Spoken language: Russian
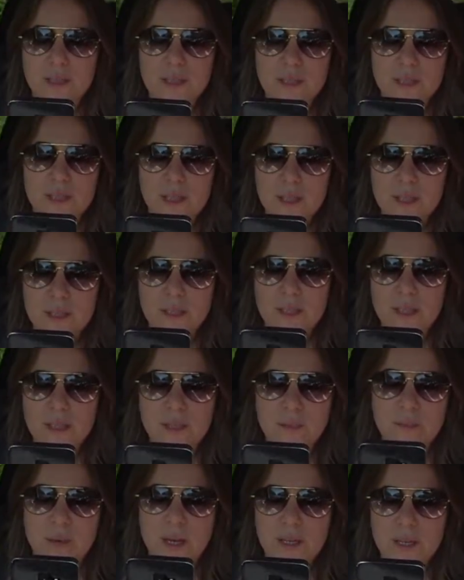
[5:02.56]
сидела с ней
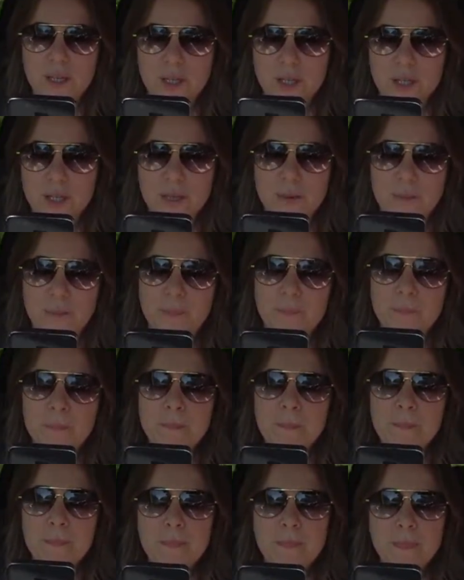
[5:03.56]
на больничном
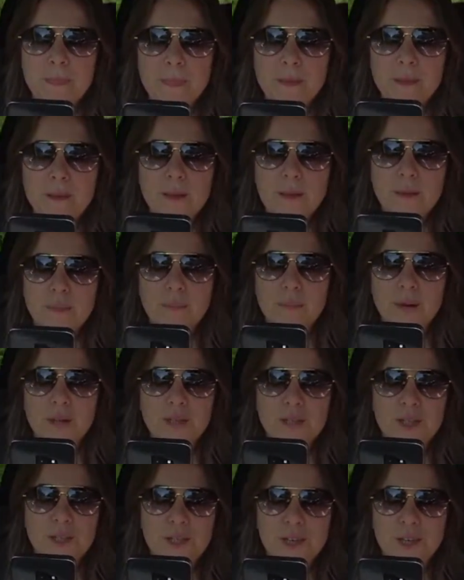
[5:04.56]

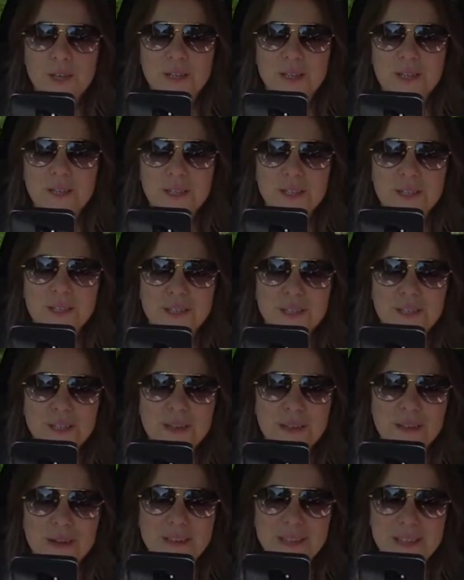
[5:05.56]
больничке, сидел с ней
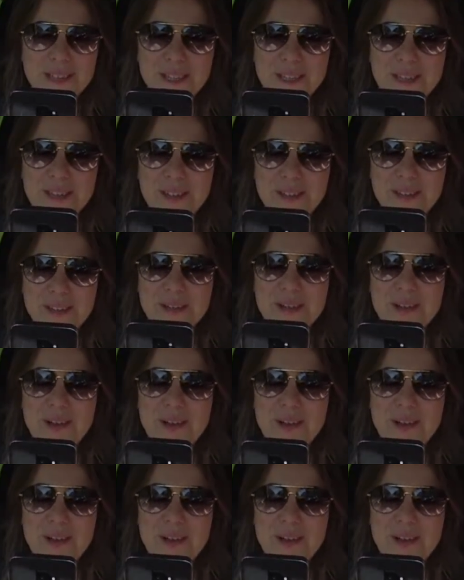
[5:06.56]
на больничке.